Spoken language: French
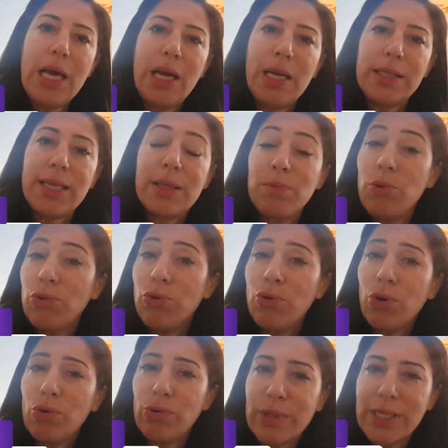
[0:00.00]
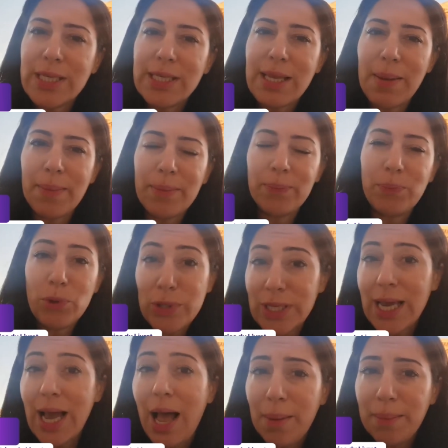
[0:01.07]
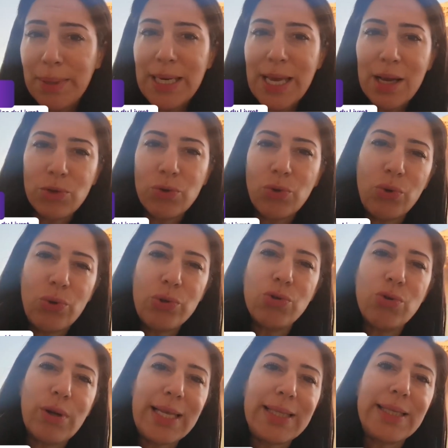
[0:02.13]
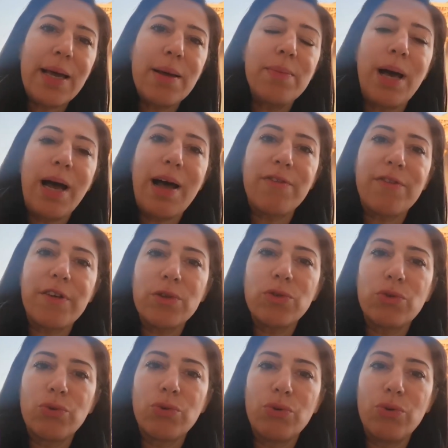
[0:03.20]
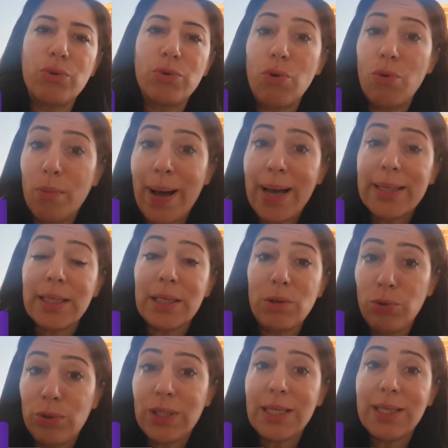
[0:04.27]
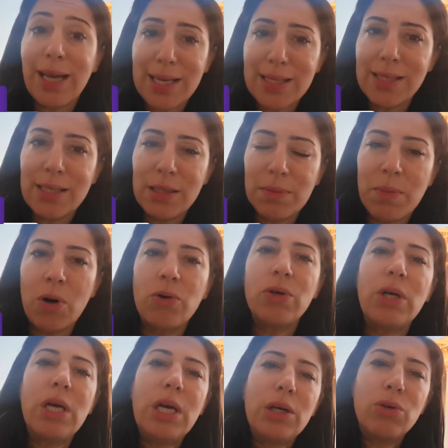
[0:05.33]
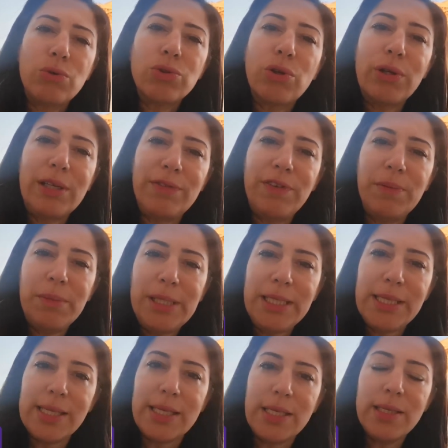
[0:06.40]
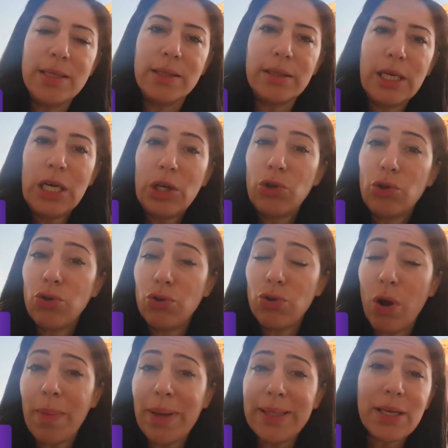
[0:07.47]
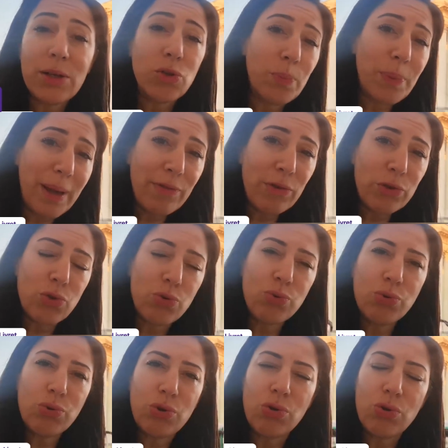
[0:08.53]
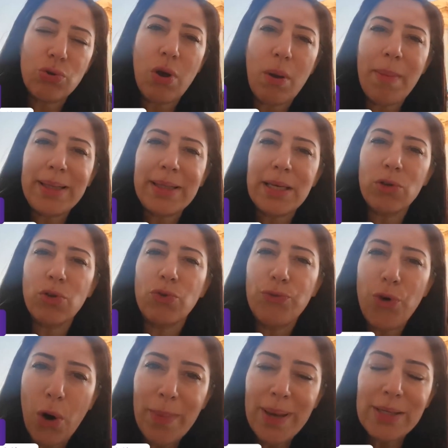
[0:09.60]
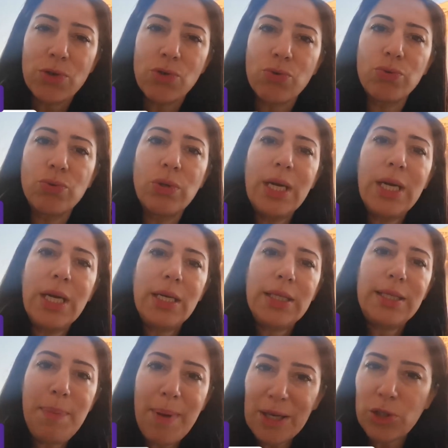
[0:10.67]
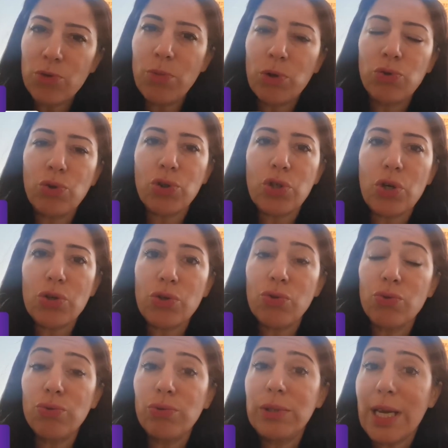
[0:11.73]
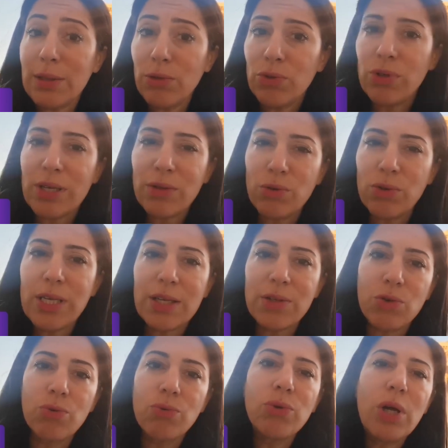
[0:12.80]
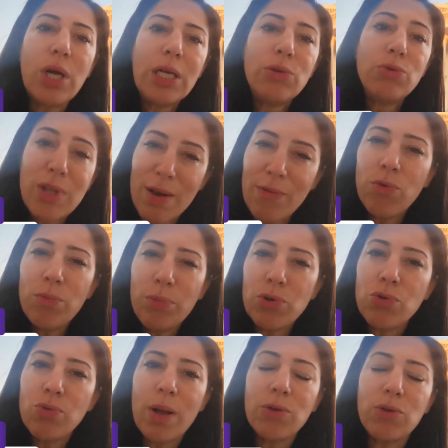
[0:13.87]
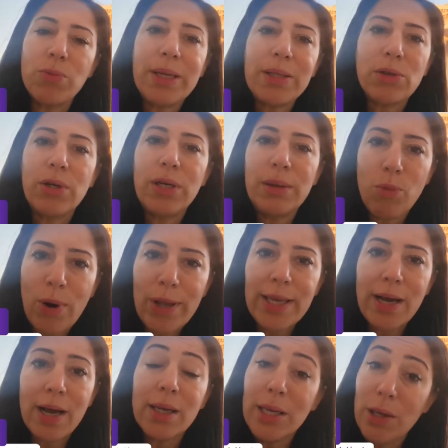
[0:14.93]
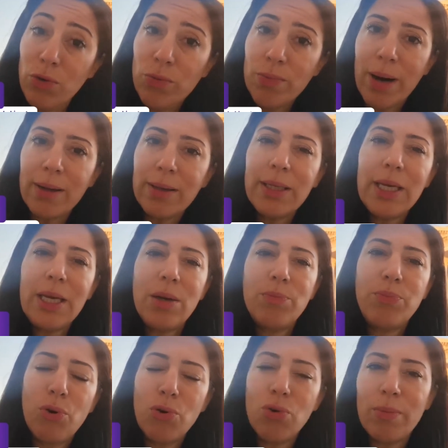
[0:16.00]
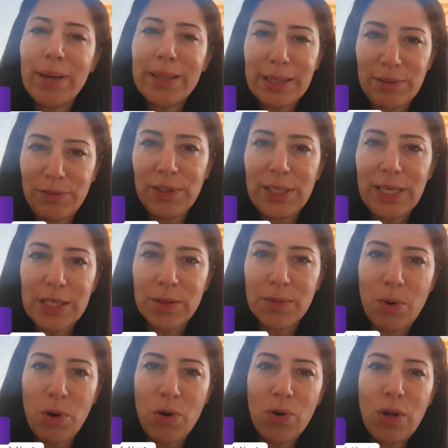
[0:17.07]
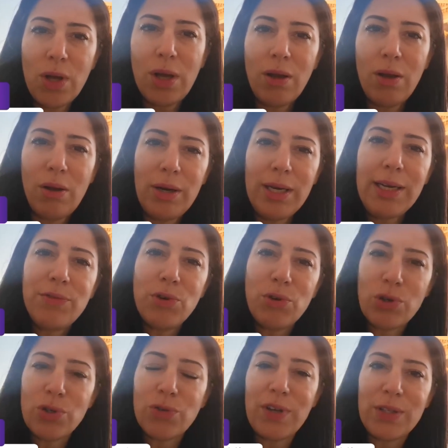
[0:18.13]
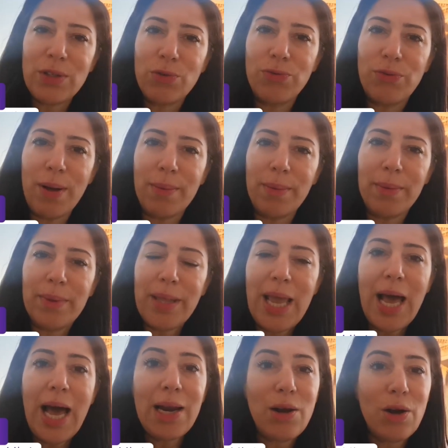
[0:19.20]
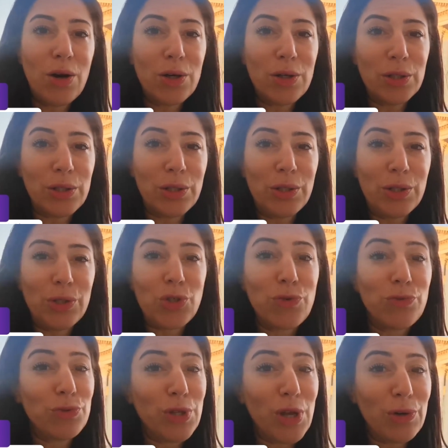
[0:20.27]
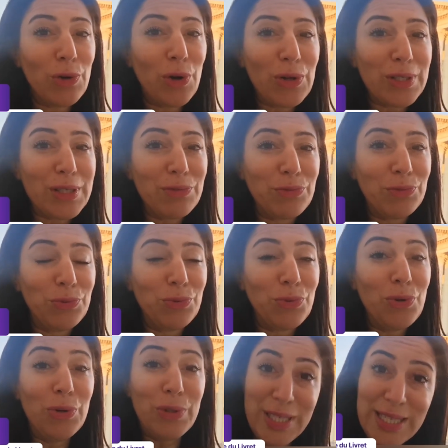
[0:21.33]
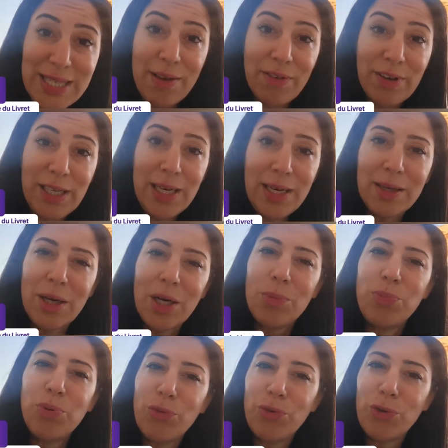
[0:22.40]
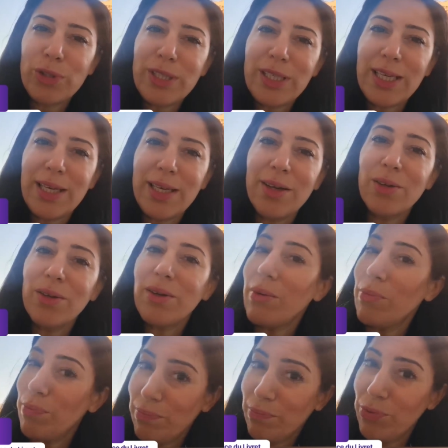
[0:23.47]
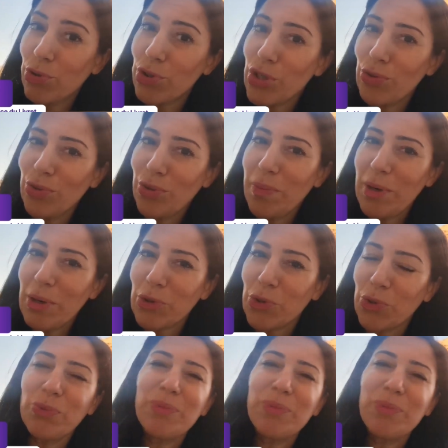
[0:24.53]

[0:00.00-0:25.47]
Cette mesure consiste à poser un milliard d'euros sur la table afin de combattre et lutter drastiquement contre les féminicides, que ce soit en matière de prévention, que ce soit en matière de formation, d'hébergement d'urgence ou d'aide aux associations. Nous avons besoin de mettre les moyens et l'humain pour combattre efficacement euh, les violences faites aux femmes. Alors, euh, je vous donne le rendez-vous le 10 avril pour voter pour Jean-Luc Mélenchon.